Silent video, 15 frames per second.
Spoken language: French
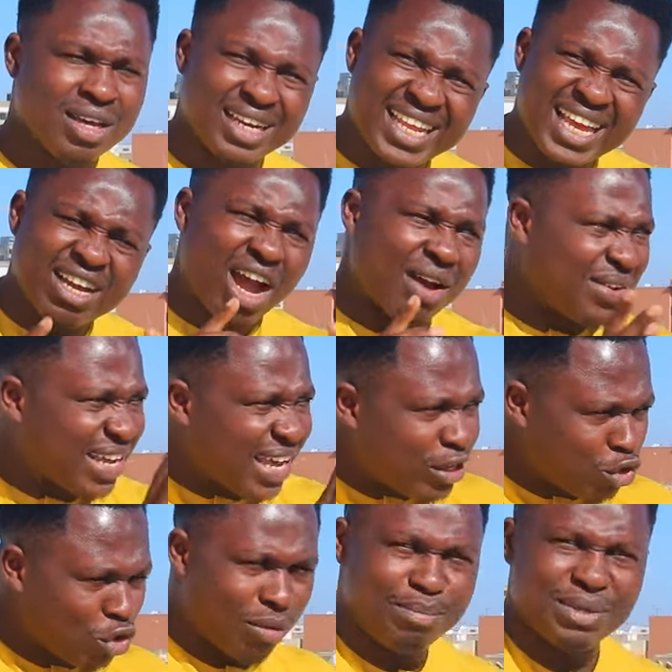Rien qu'avec un
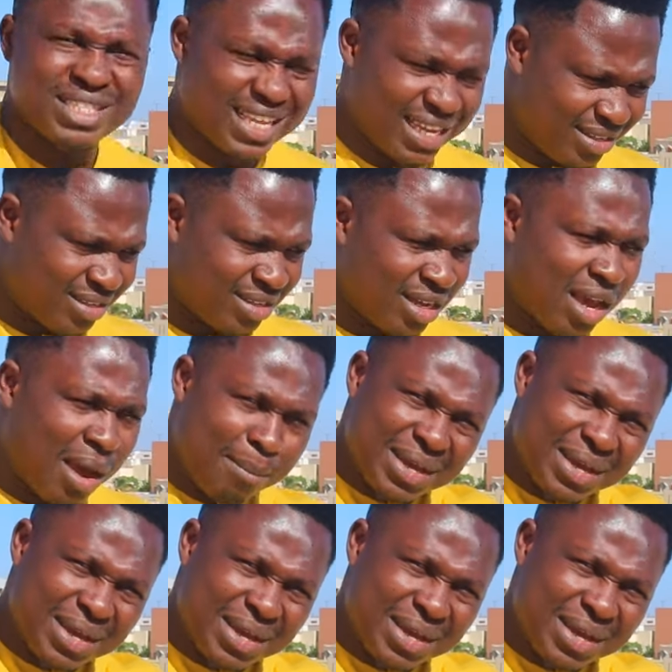seul business,